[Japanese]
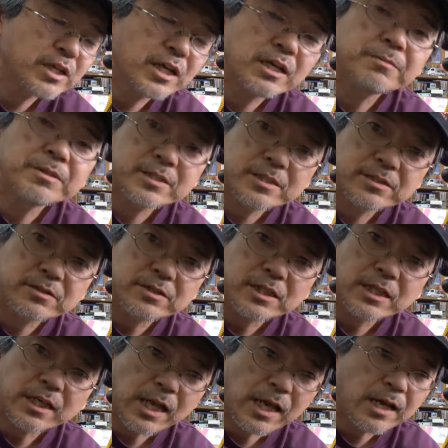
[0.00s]
買えます、鈴
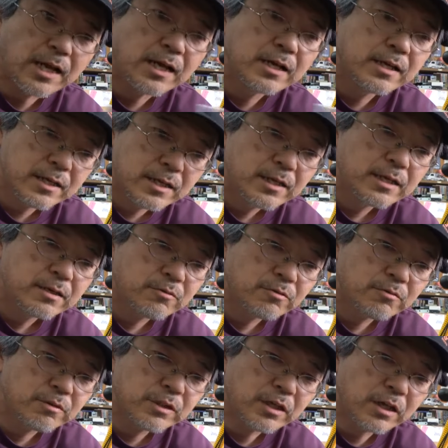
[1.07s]
木から。こ
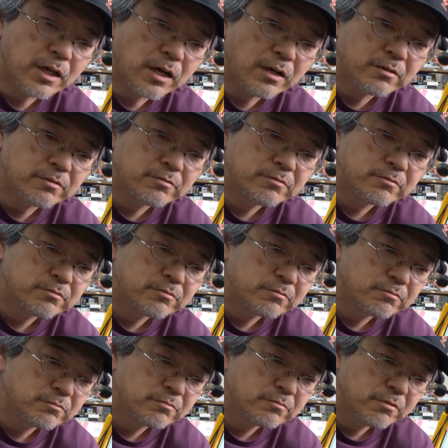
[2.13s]
れはなんか、
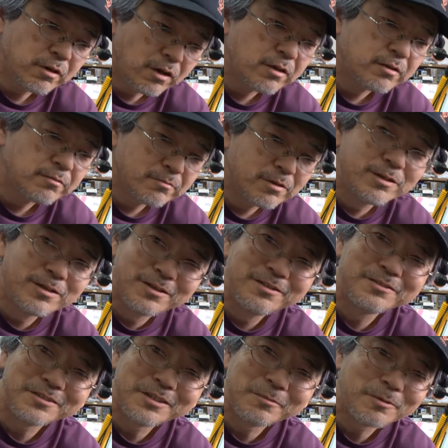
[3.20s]
は
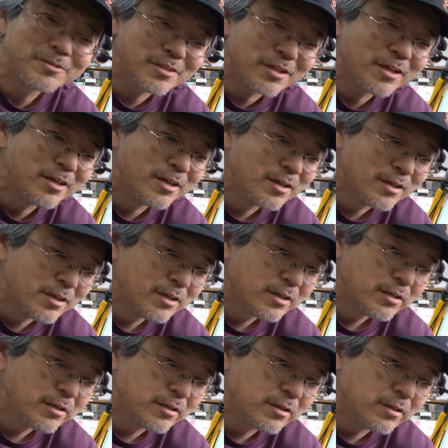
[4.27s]
い。出ます
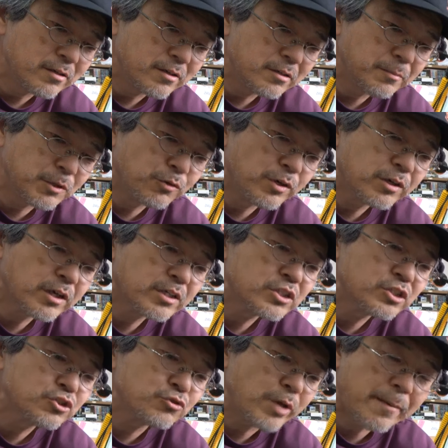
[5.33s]
ね。えー、今
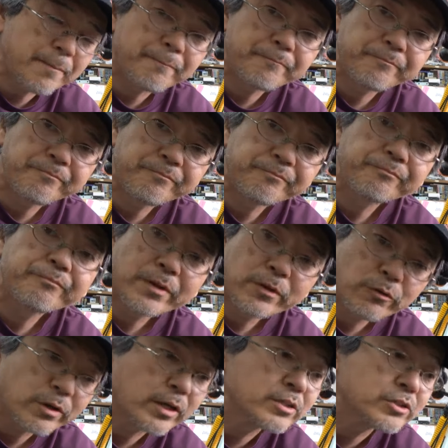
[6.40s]
480。
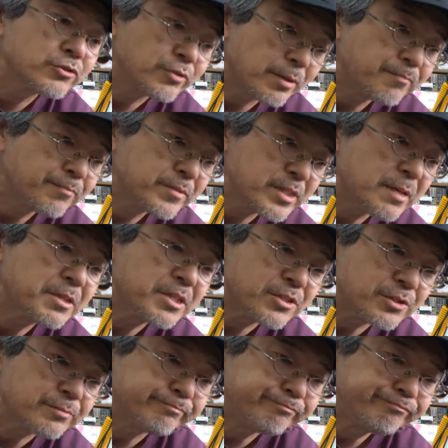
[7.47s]
480。税
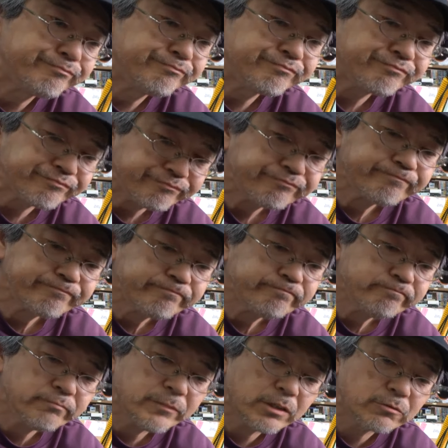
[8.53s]
別。
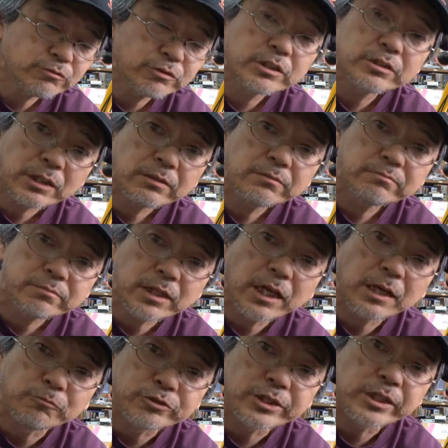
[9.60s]
まあ、そんなにね、
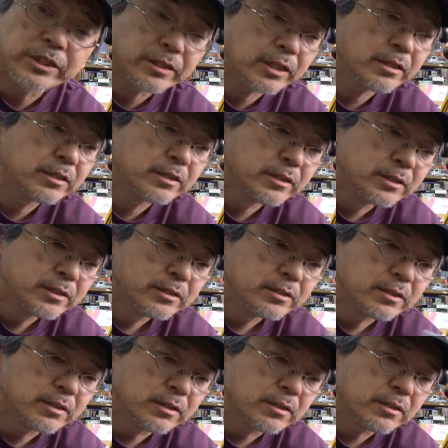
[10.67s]
高いもんじゃないんで。
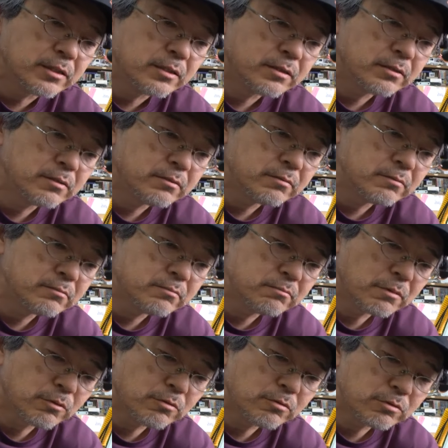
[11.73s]
えー、
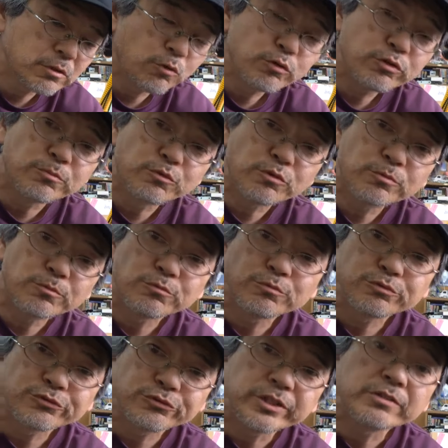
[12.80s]
まあ、で、オイルもこれも
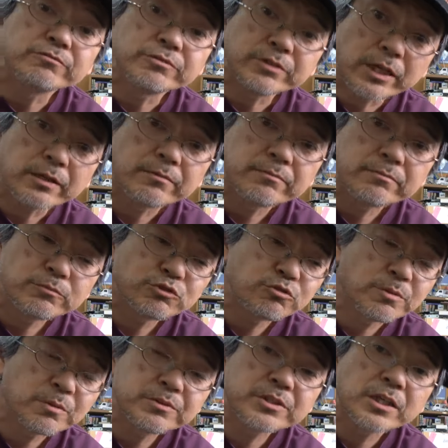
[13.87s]
含んでるんで、そ
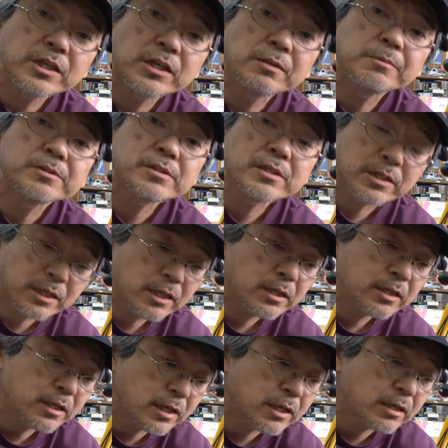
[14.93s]
のまま付けられますからね。
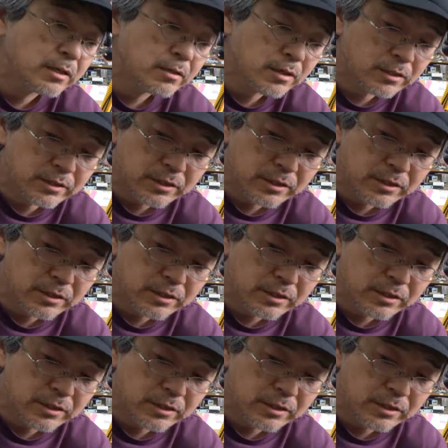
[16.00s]
はい。簡